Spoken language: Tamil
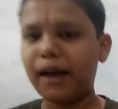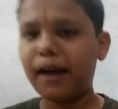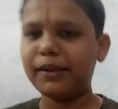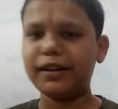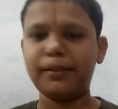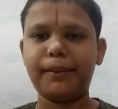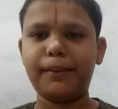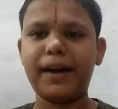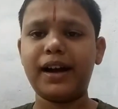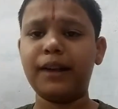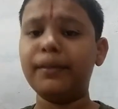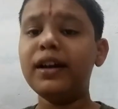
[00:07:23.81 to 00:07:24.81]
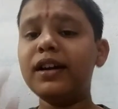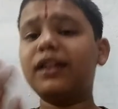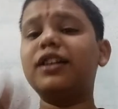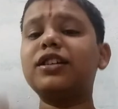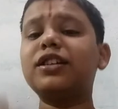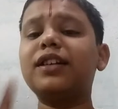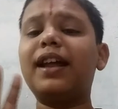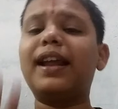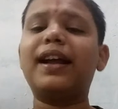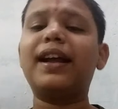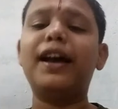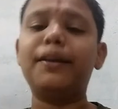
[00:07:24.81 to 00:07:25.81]
அப்படின்னு நம்ம பார்க்கலாம்
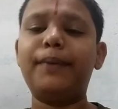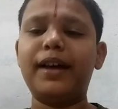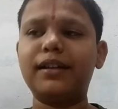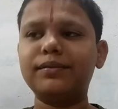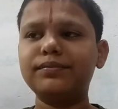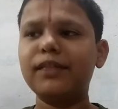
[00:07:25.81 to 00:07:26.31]
கிருஷ்ணர் எங்க இருப்பார்